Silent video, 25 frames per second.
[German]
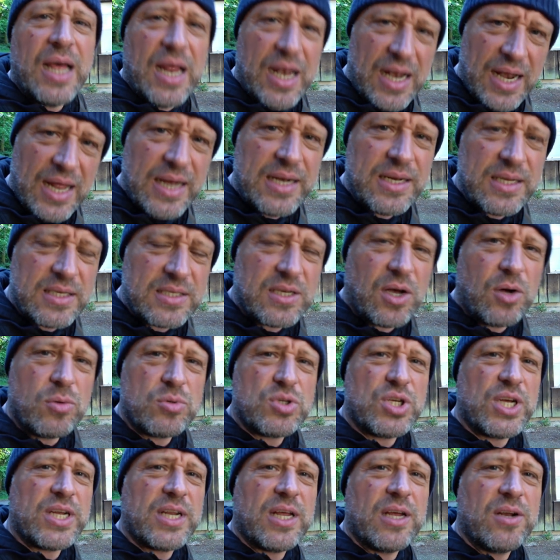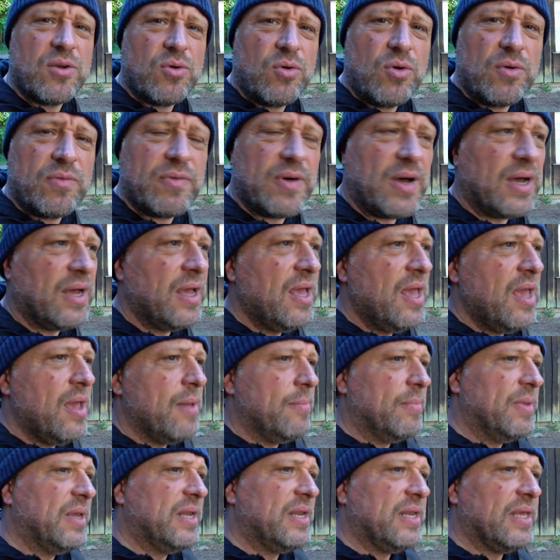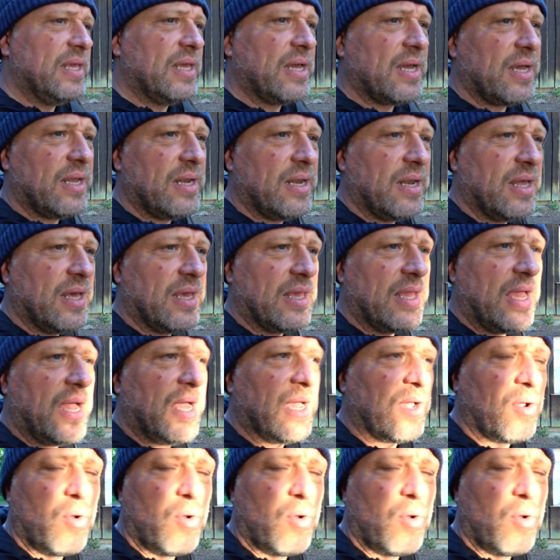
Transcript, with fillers: Landeshauptstadt Hannover mit ihren ja,